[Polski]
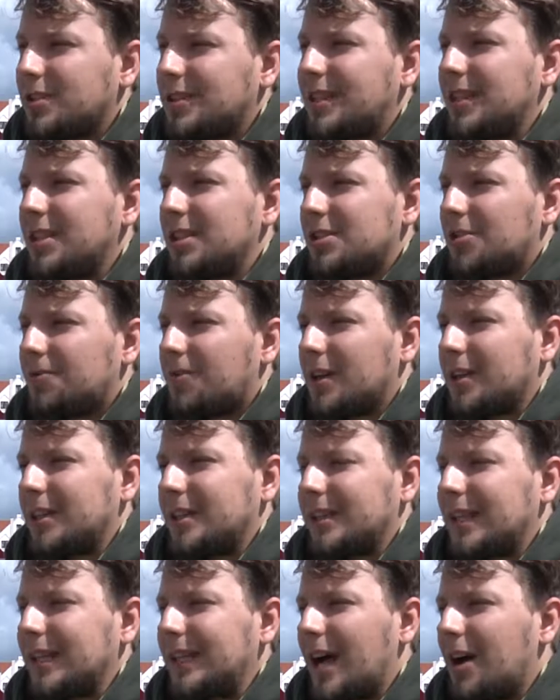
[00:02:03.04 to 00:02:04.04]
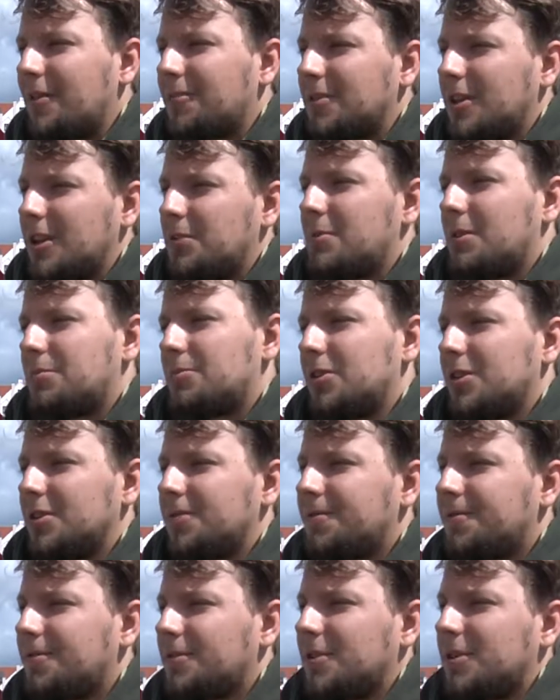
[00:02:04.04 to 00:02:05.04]
stylizowanych na dawne.
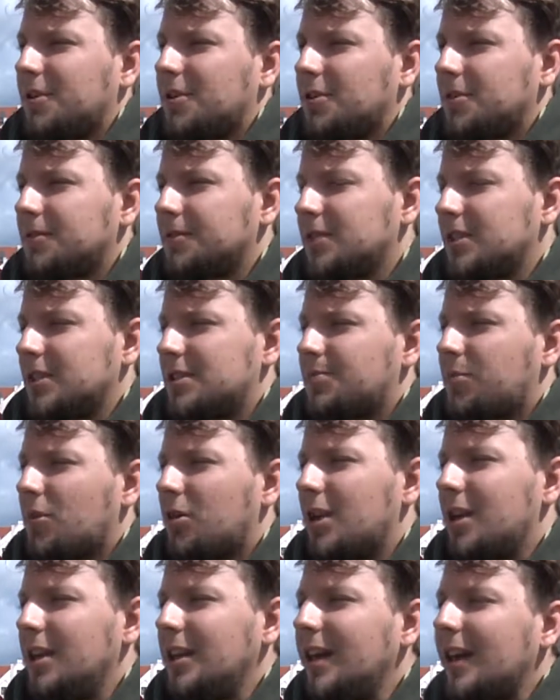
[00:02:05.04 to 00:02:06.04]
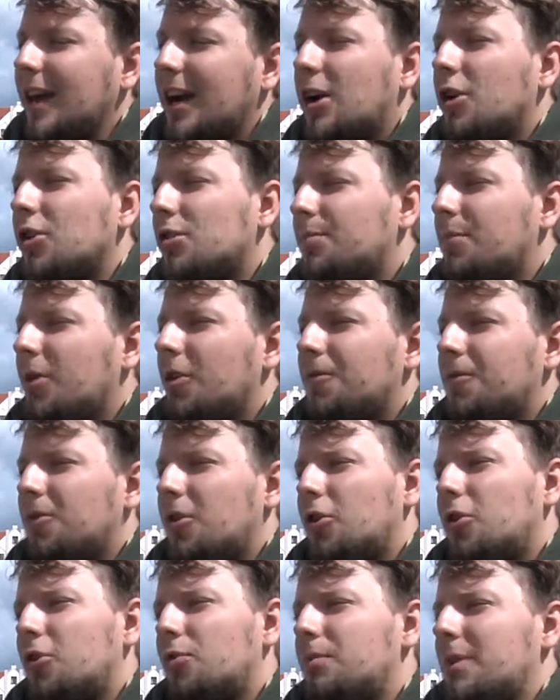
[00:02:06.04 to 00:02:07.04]
Mamy w e, zespole lirę
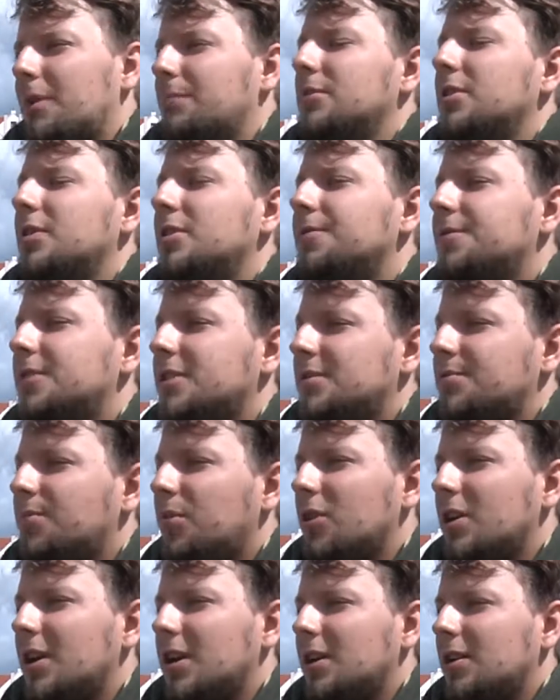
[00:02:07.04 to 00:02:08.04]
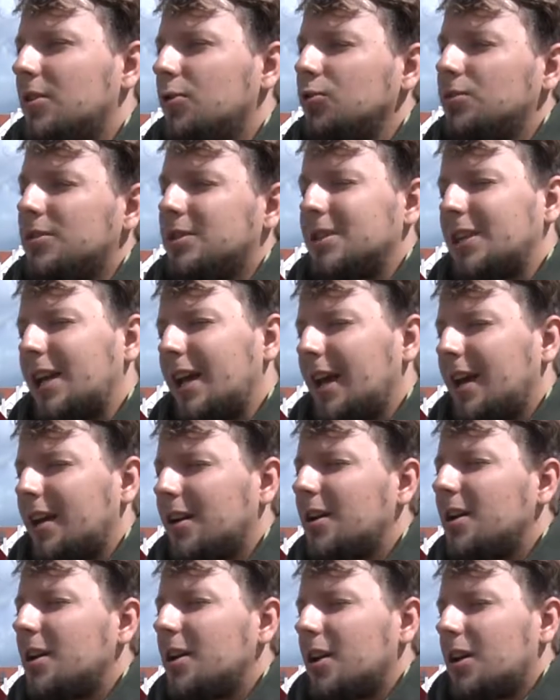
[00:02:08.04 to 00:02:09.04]
korbową, mamy w zespole lutnie,